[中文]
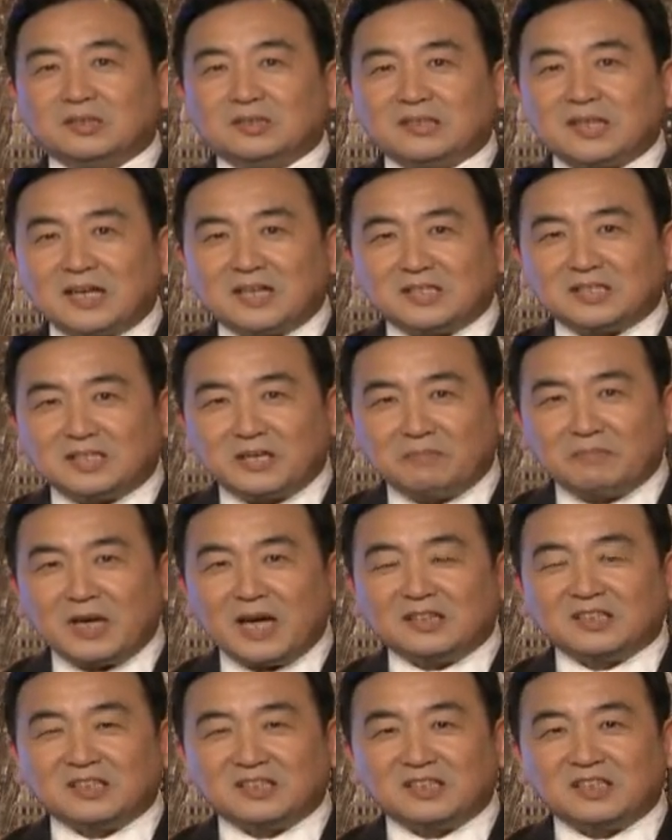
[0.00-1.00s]
在什么
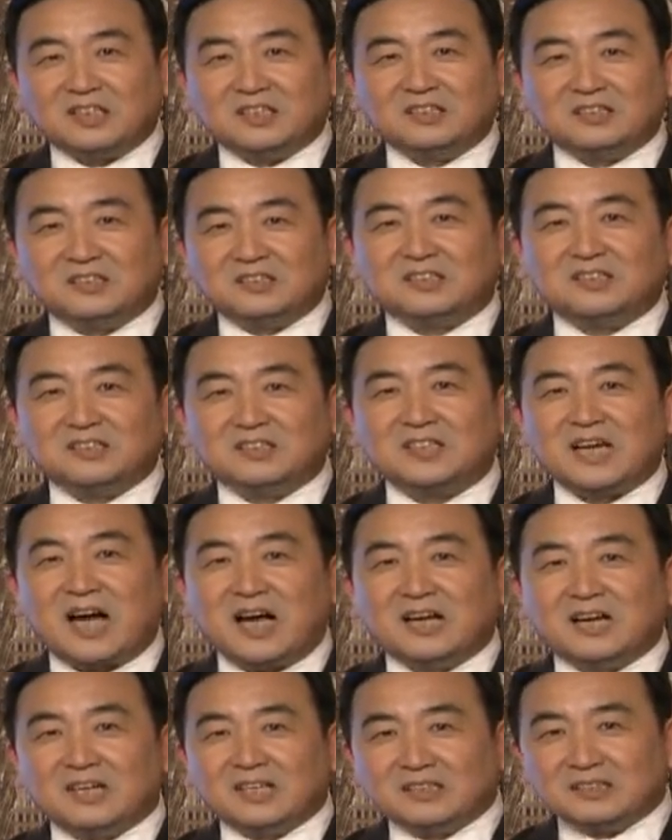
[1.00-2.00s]
样的体制之下，